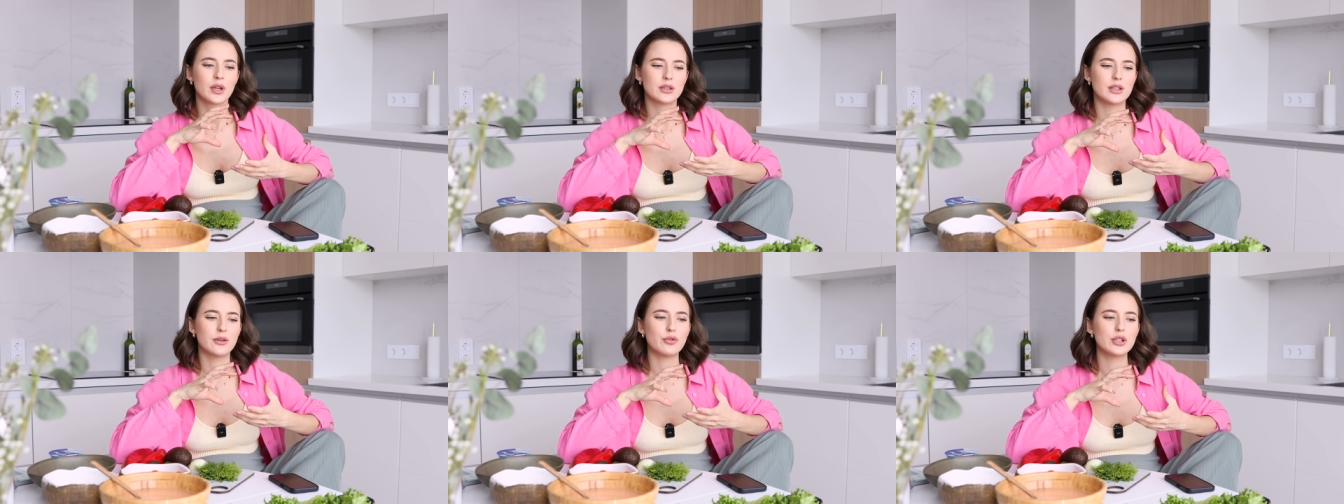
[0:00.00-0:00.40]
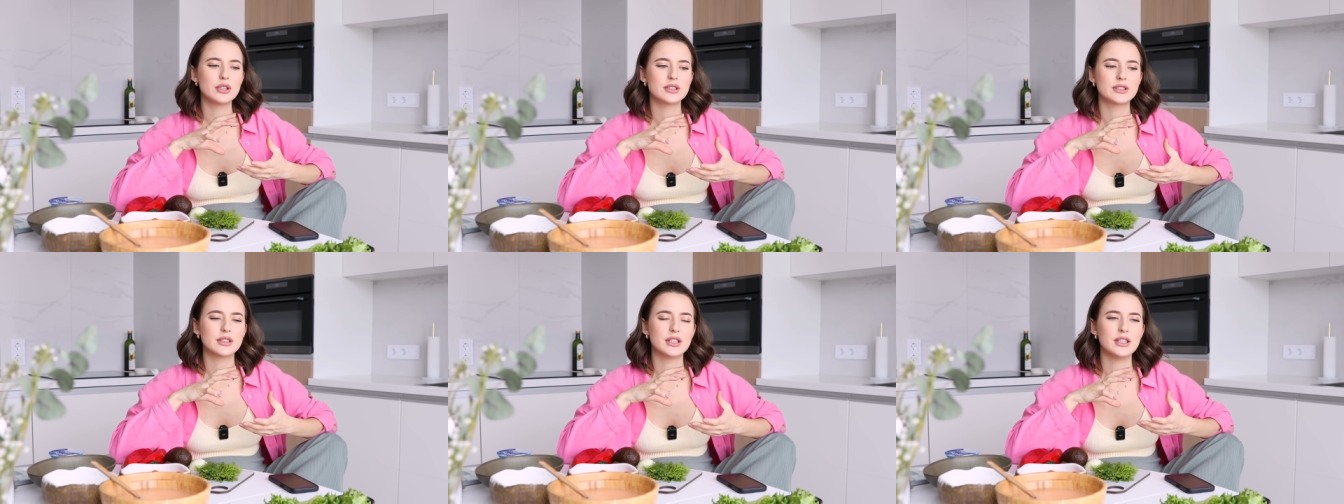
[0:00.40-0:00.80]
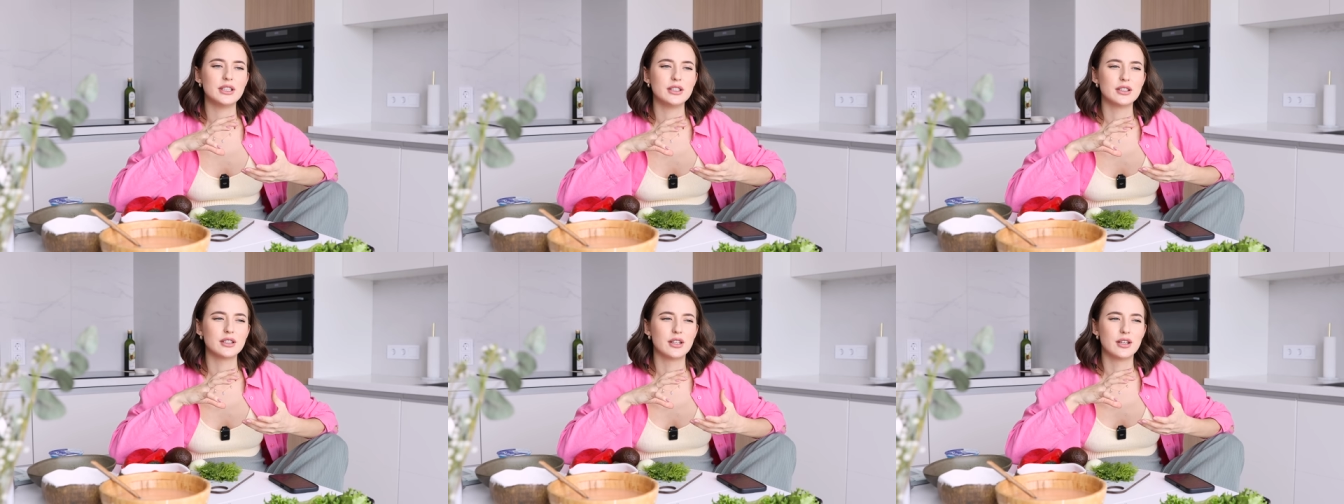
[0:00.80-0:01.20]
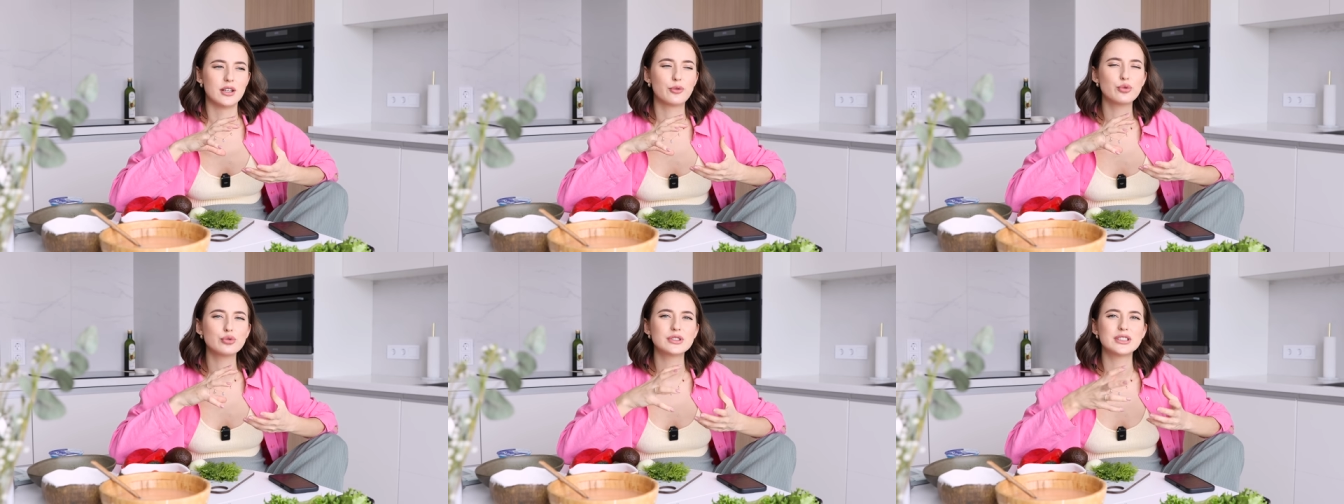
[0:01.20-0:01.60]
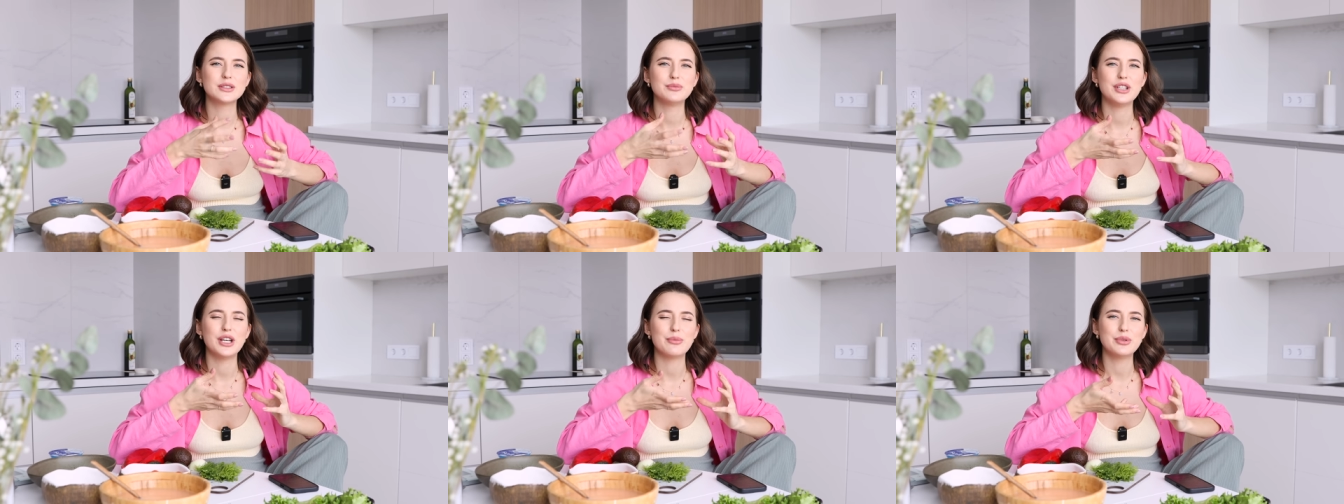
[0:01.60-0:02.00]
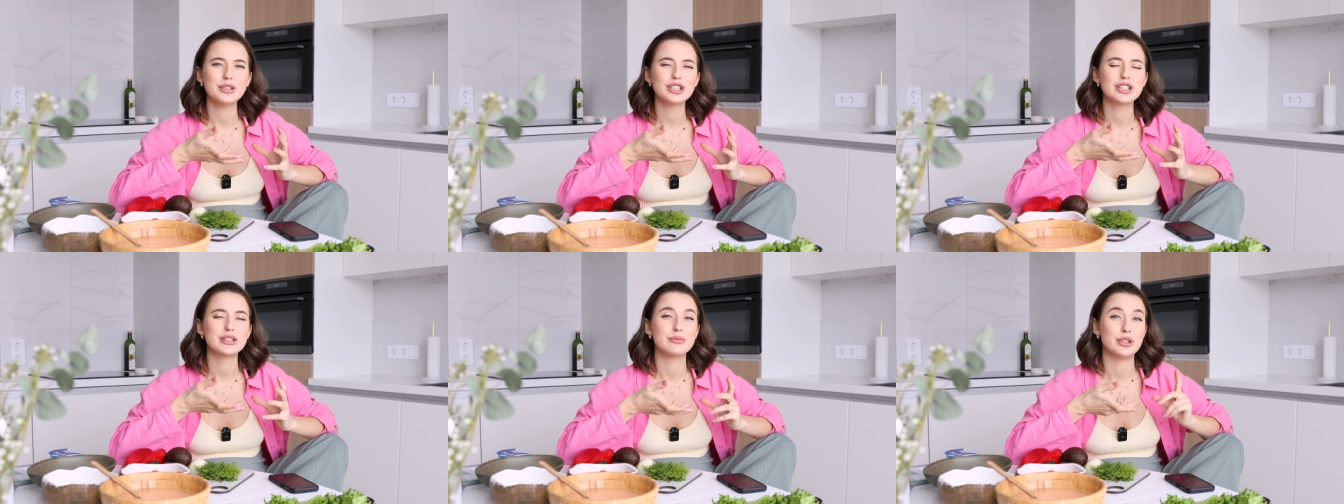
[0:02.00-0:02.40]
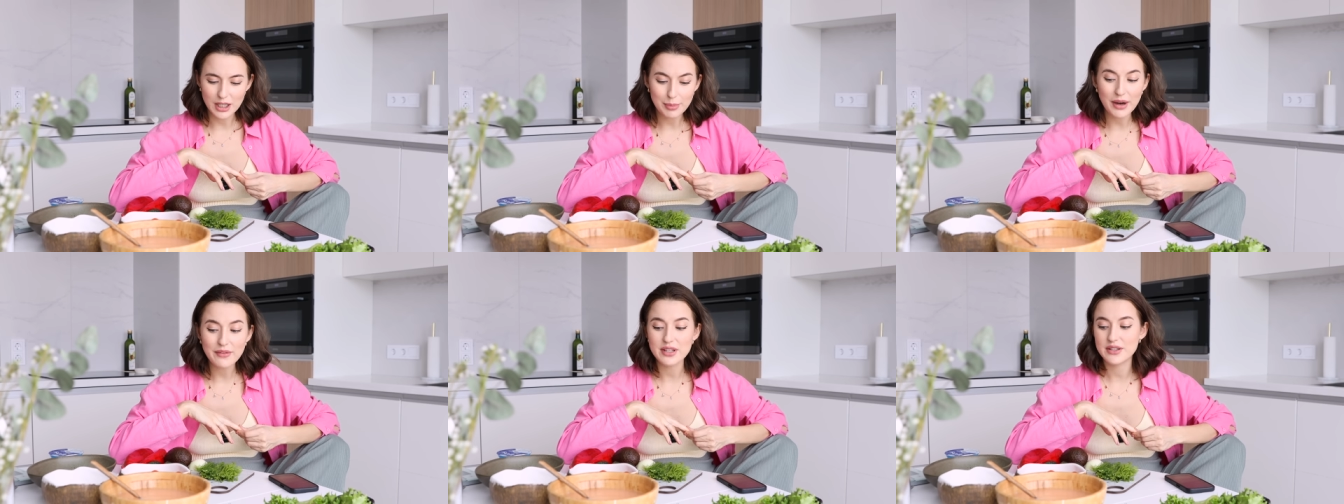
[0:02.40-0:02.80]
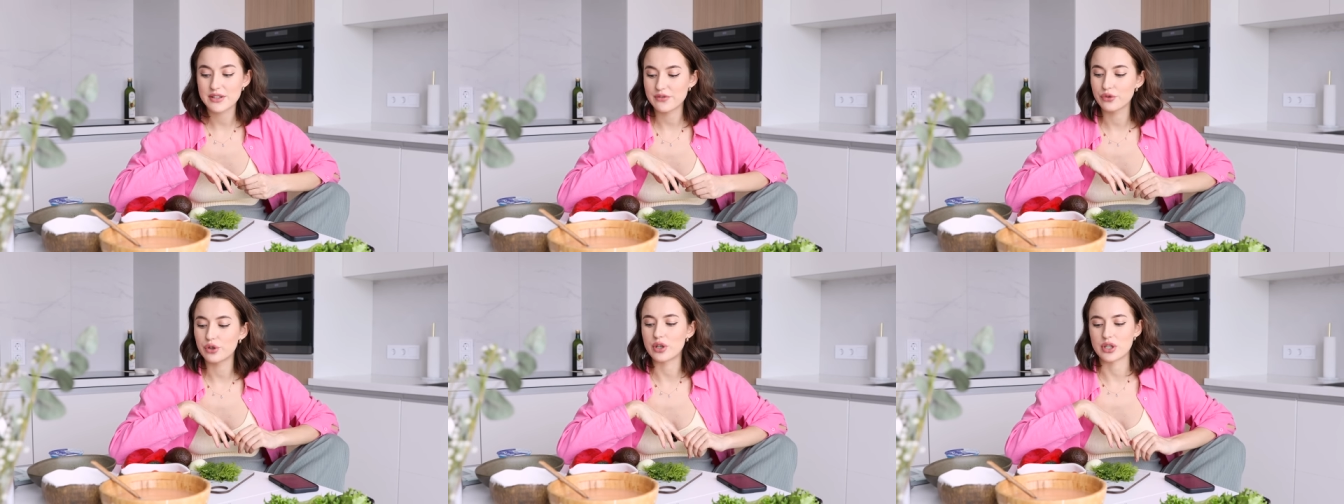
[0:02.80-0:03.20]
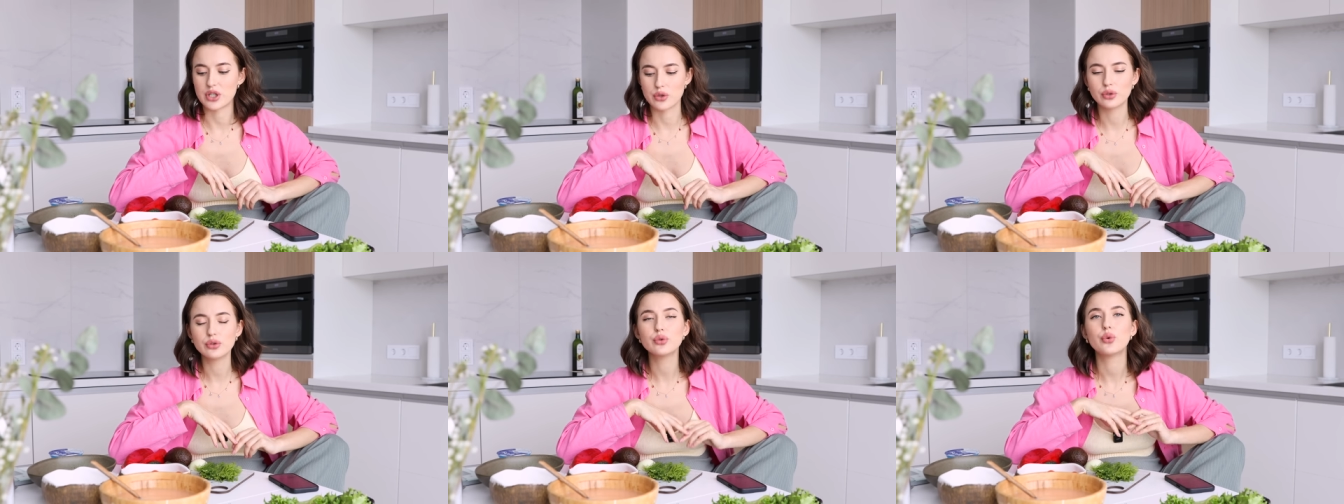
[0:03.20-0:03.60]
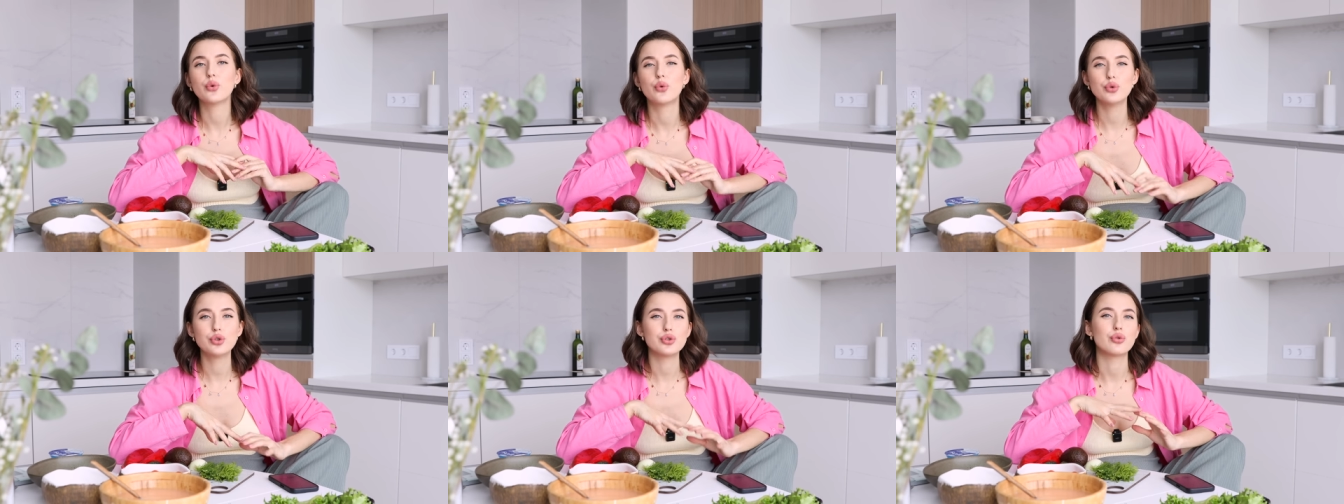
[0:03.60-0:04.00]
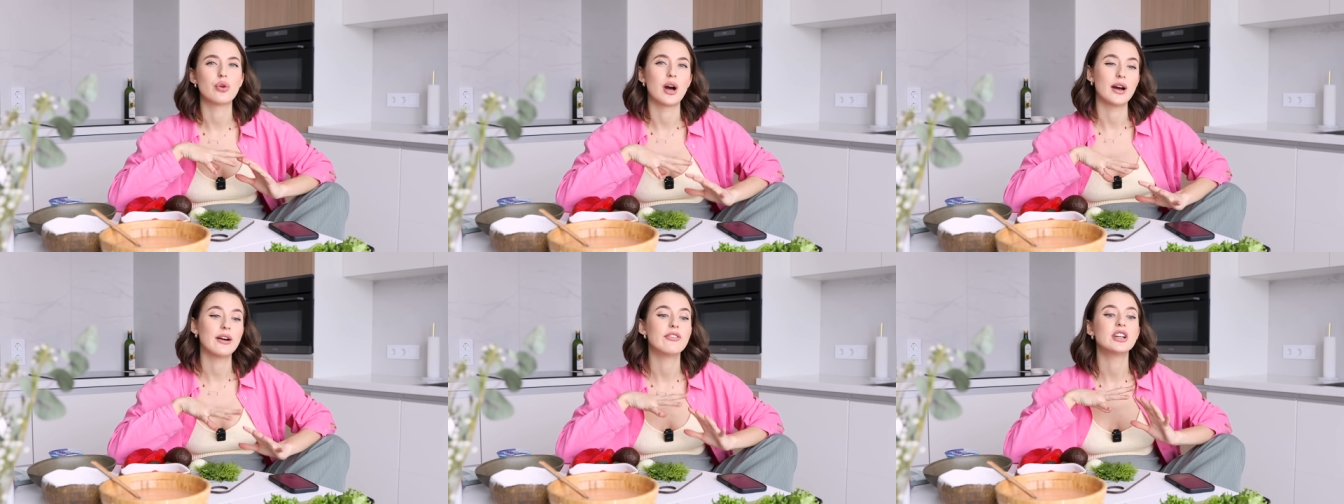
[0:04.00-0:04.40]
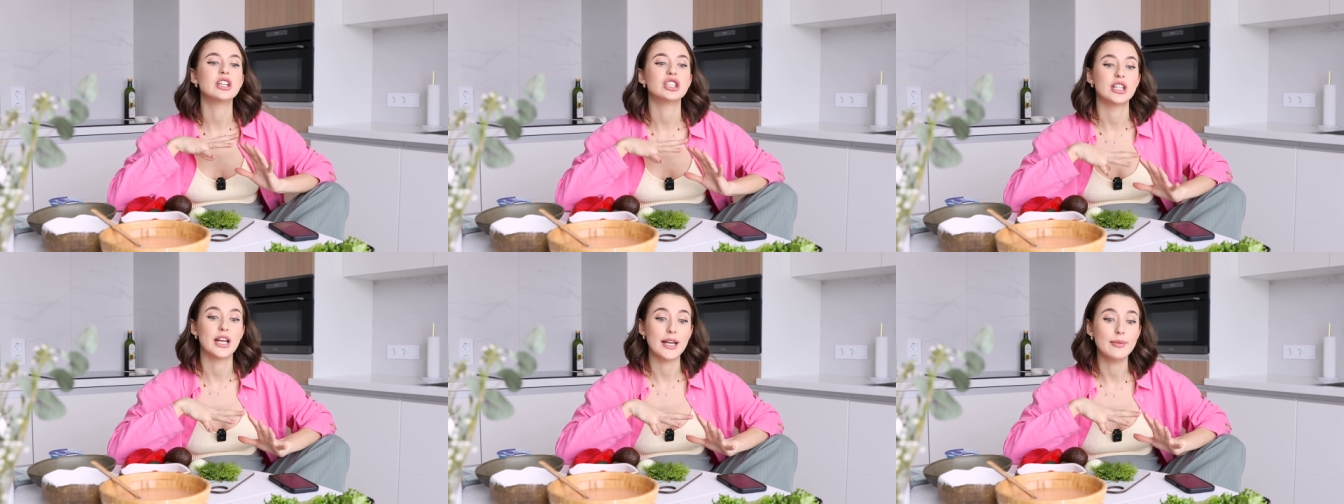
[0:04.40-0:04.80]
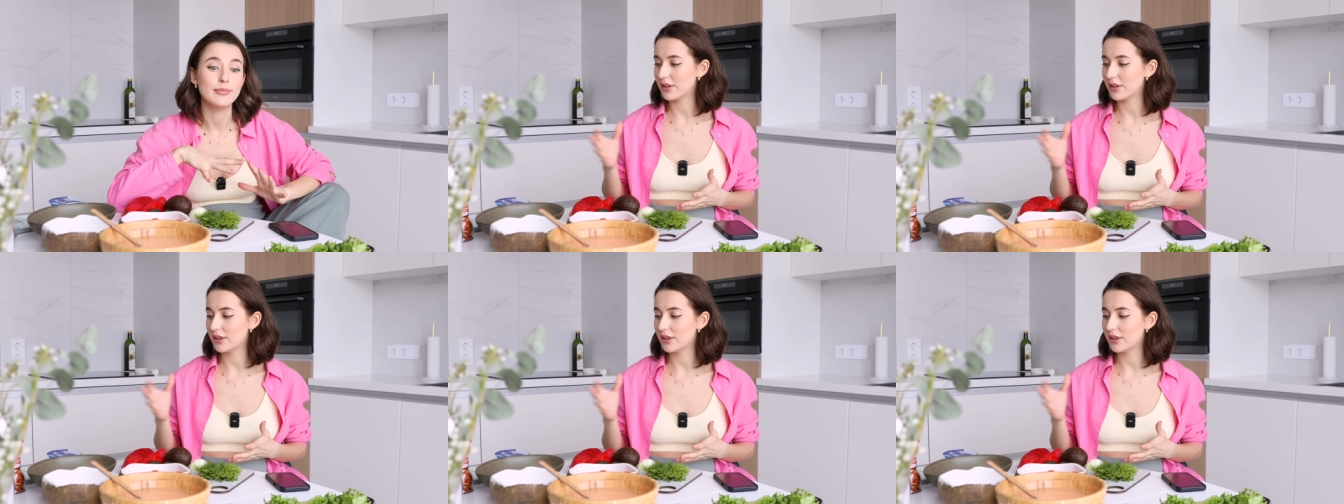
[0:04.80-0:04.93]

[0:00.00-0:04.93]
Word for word: довольно-таки вкусным, необычным добавить в свой рацион кучу овощей.